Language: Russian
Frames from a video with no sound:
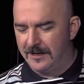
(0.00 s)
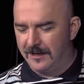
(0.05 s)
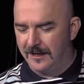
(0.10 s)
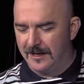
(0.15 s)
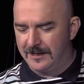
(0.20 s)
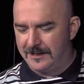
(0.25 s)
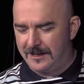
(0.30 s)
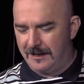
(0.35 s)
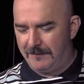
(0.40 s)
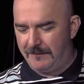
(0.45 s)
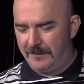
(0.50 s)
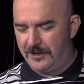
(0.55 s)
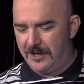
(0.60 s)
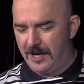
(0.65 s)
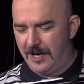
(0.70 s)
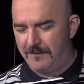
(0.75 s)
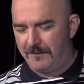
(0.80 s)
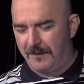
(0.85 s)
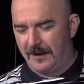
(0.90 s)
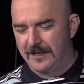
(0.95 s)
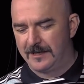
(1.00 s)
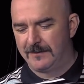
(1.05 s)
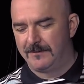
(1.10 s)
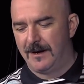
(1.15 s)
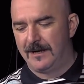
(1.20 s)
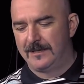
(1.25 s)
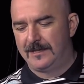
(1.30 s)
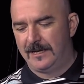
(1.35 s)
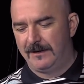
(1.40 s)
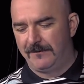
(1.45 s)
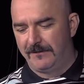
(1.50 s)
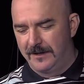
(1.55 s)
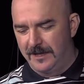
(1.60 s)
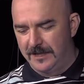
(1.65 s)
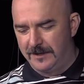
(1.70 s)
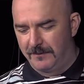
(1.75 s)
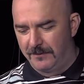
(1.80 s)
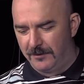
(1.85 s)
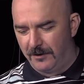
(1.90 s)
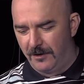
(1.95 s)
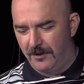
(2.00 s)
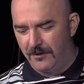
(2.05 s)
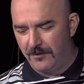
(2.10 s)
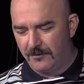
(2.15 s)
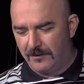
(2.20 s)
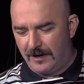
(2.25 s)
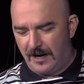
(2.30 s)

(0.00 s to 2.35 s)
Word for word: ленинградская печать, просматривалось мною.